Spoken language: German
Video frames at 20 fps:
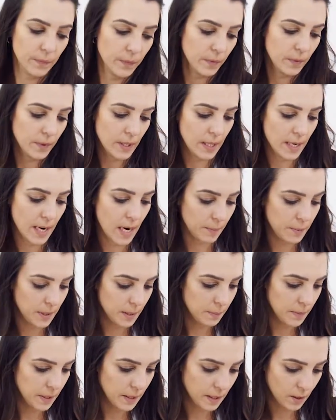Und dann habe
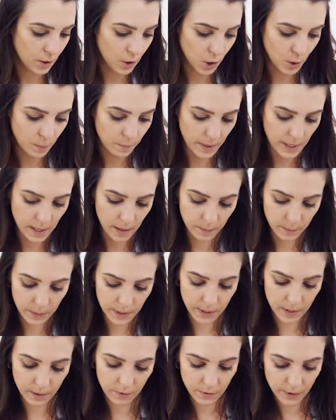ich mir hier schon mal ein
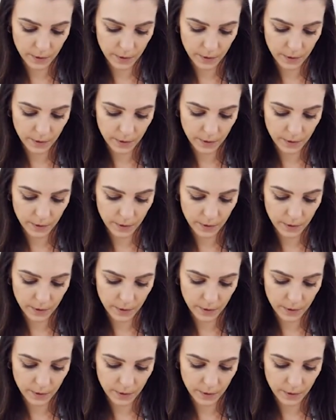bisschen